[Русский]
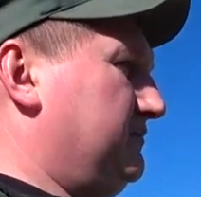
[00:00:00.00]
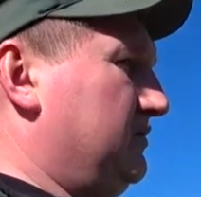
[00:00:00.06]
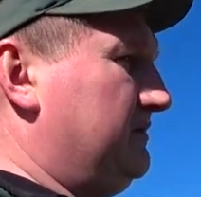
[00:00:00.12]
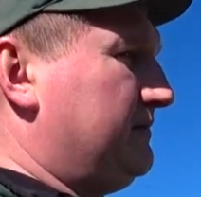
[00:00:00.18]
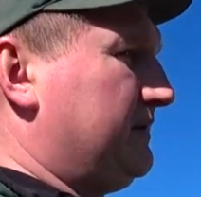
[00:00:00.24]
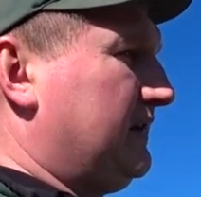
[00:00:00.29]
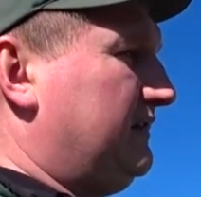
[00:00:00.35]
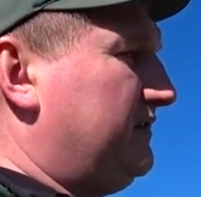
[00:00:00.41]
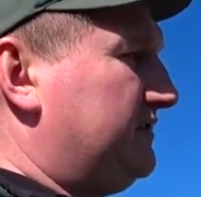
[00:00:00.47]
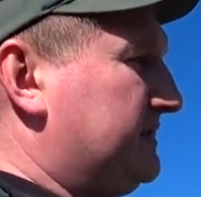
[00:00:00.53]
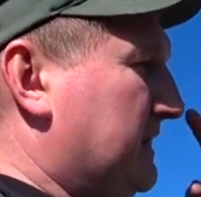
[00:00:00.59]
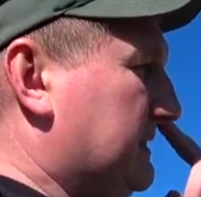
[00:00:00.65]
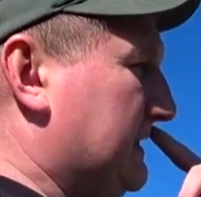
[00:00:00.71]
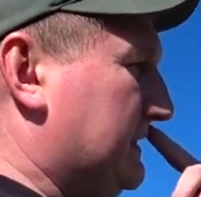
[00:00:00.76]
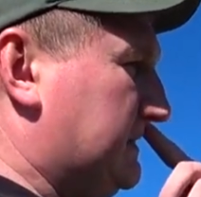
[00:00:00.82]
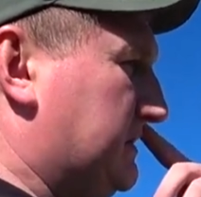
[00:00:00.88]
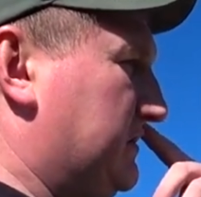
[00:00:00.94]
будем
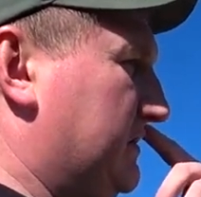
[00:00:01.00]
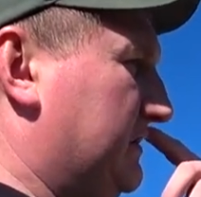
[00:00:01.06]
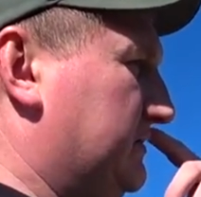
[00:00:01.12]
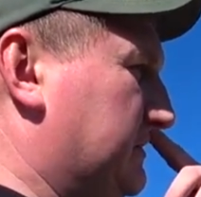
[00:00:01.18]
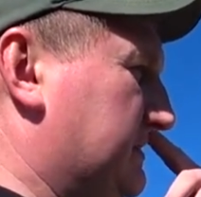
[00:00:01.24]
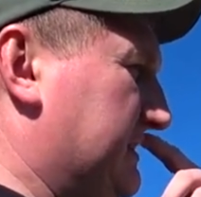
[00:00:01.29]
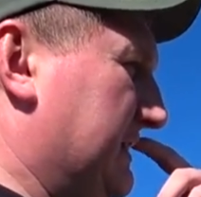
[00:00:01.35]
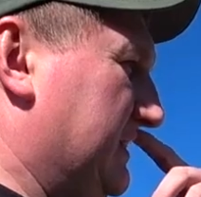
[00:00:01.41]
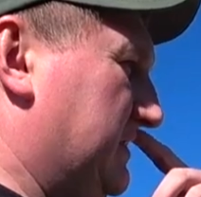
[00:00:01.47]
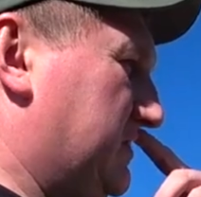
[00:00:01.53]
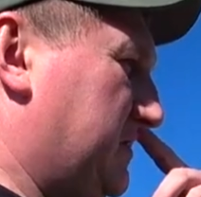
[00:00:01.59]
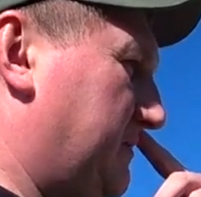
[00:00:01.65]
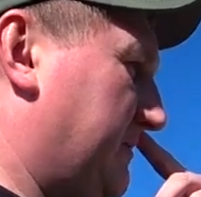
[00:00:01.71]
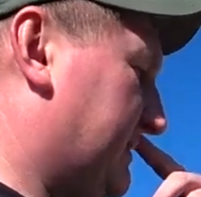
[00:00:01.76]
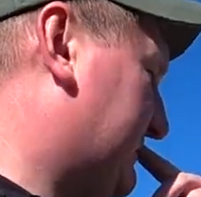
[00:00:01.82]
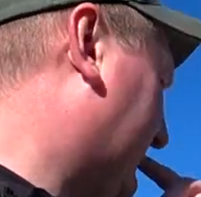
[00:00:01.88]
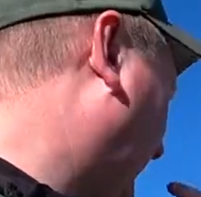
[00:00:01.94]
продолжать, сейчас еще одну
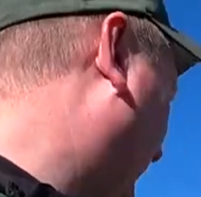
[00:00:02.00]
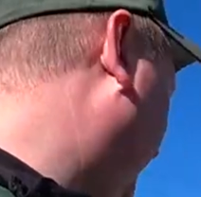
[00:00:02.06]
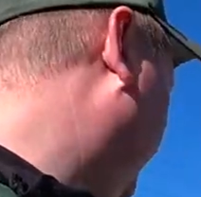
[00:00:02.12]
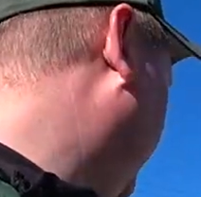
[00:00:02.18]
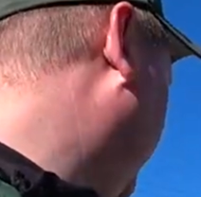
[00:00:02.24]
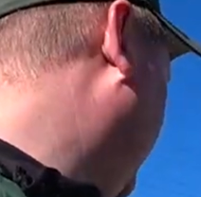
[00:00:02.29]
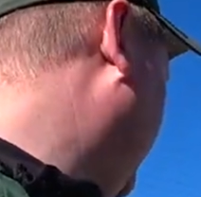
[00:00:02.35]
стеночку поставим.